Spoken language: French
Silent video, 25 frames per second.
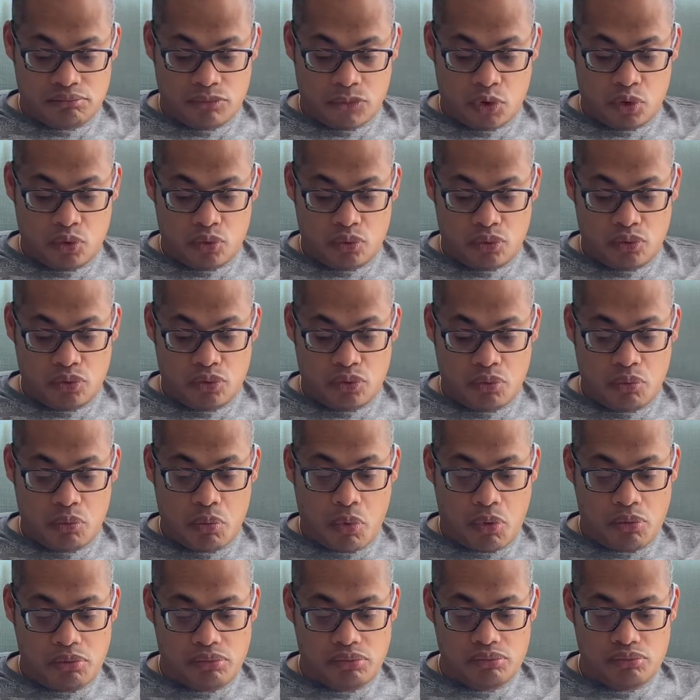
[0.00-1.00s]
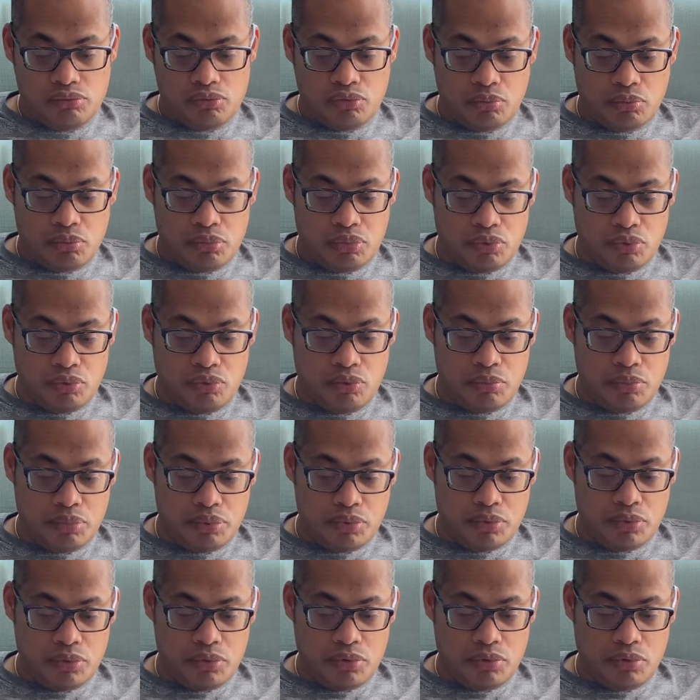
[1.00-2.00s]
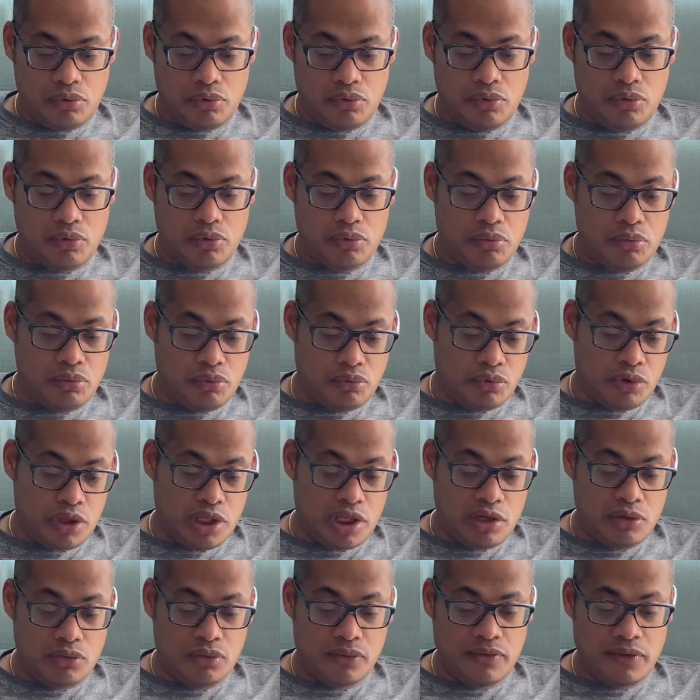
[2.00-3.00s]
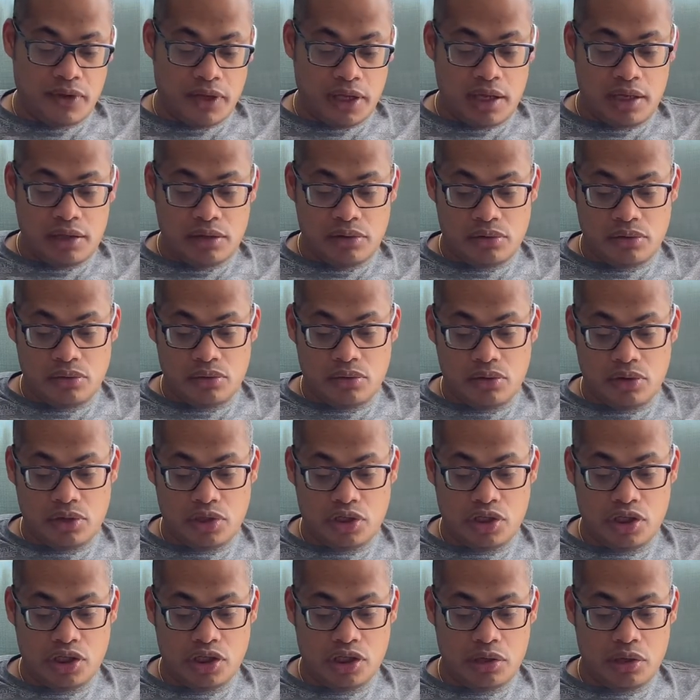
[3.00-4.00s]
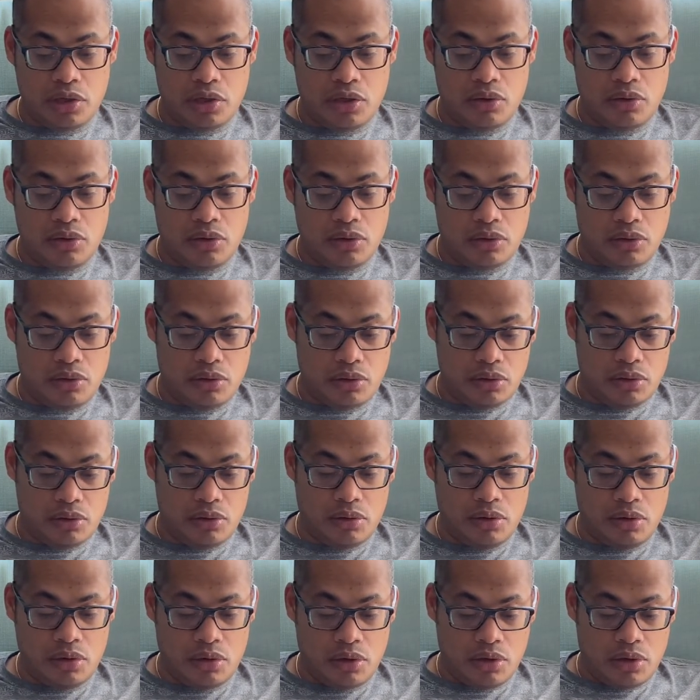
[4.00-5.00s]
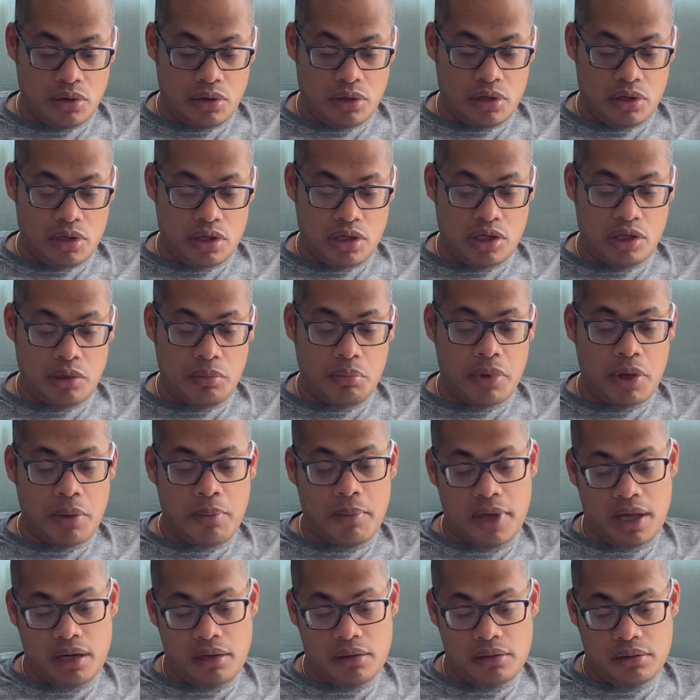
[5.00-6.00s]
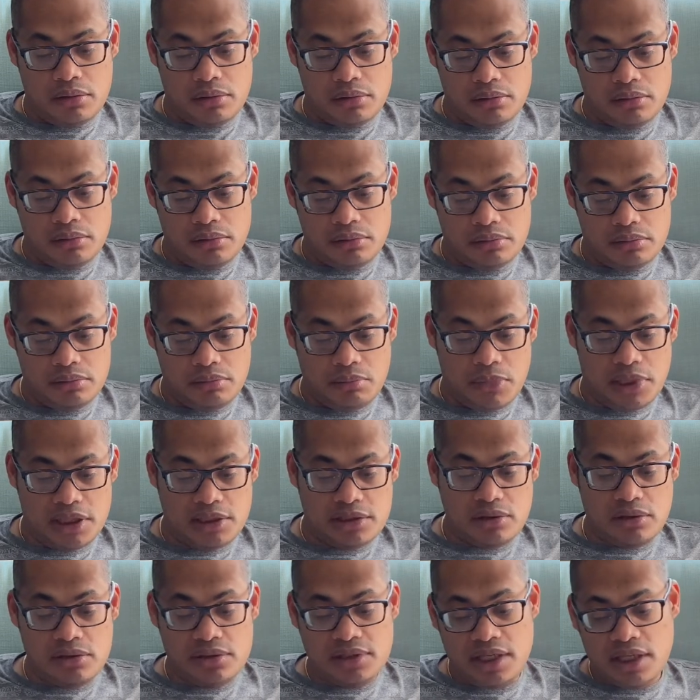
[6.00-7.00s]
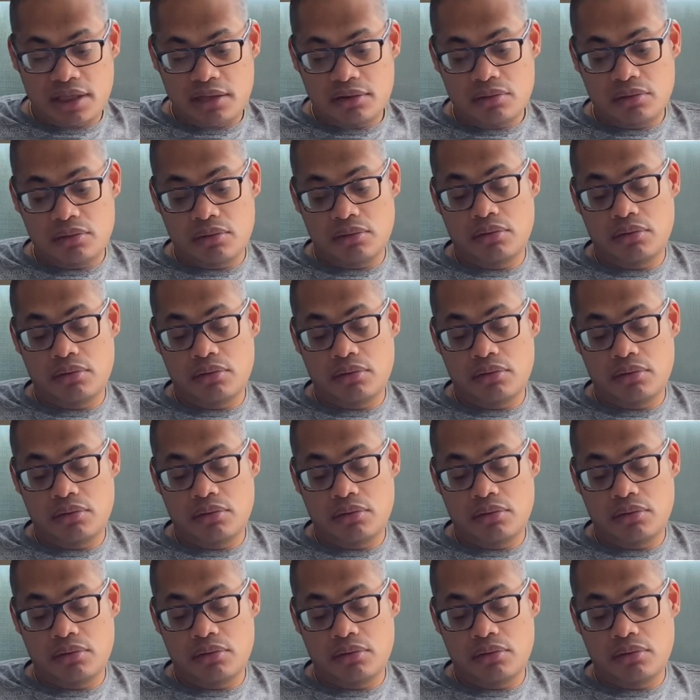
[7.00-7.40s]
Donc euh, bon, une, découverte euh, euh, qui était, pas mal, mais sans être